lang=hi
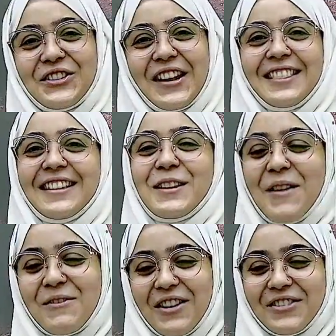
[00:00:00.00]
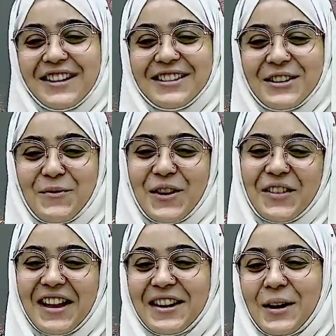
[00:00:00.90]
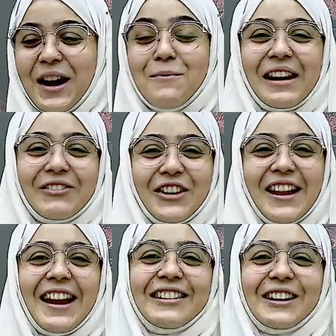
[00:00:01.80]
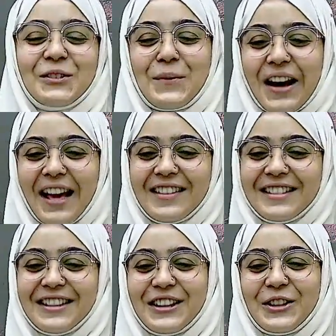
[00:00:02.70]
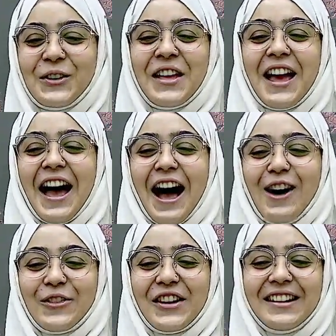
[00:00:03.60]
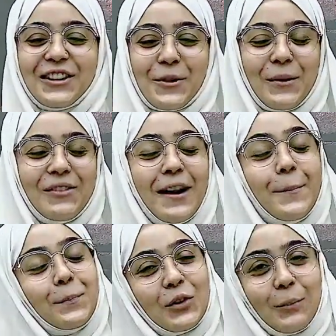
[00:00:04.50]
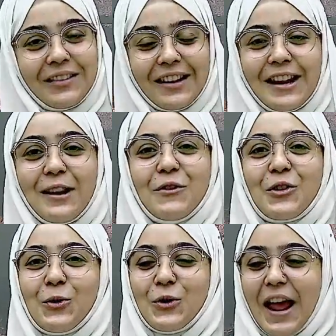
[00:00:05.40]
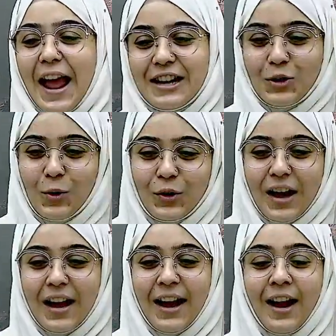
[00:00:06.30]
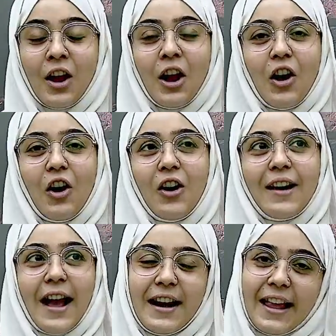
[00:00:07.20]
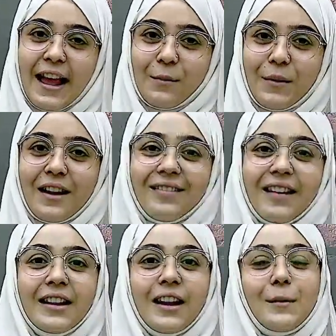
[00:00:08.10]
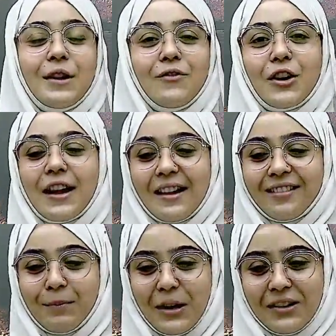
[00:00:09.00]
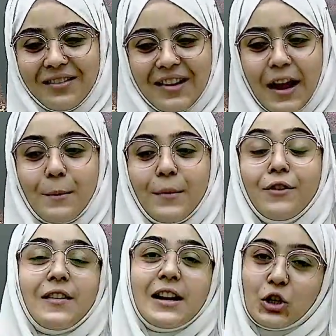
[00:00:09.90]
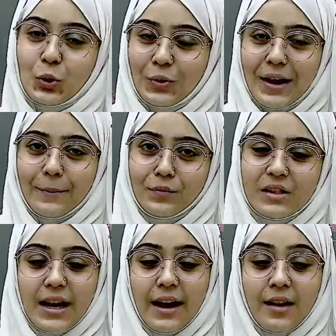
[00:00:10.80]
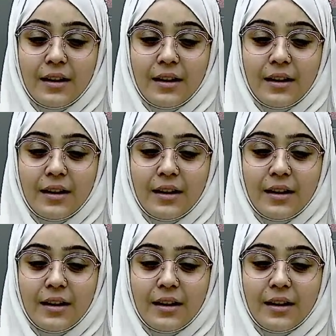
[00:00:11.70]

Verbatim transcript: को कहते थे मैम आफरीन ट्रिपल वन ना मैं फ्री क्लासेस में पढ़ा देती थी तो आफरीन ट्रिपल वन तो बेसिकली अब वो कोड एंड हो रहा है और अन अकेडमी के साथ बाद अब ये वर्किंग एक्सपीरियंस यहीं पर फिनिश हो रहा है ठीक है